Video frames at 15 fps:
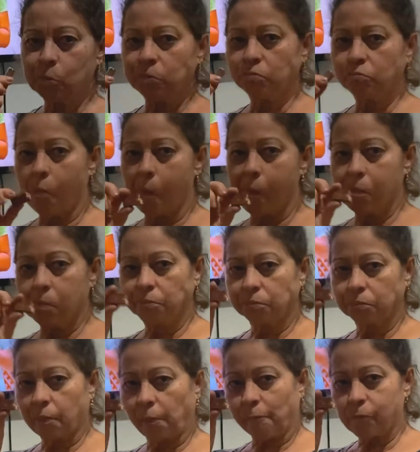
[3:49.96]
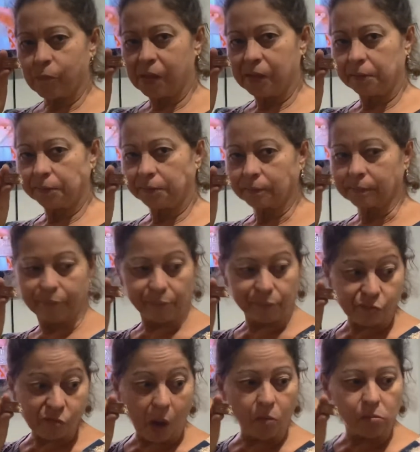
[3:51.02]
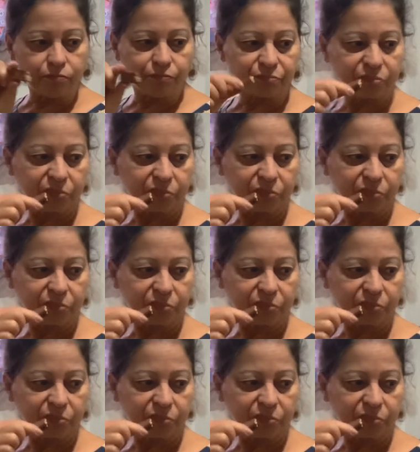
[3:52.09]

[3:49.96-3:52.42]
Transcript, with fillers: aqui me dar uma entrevista pras pessoas. O que você tá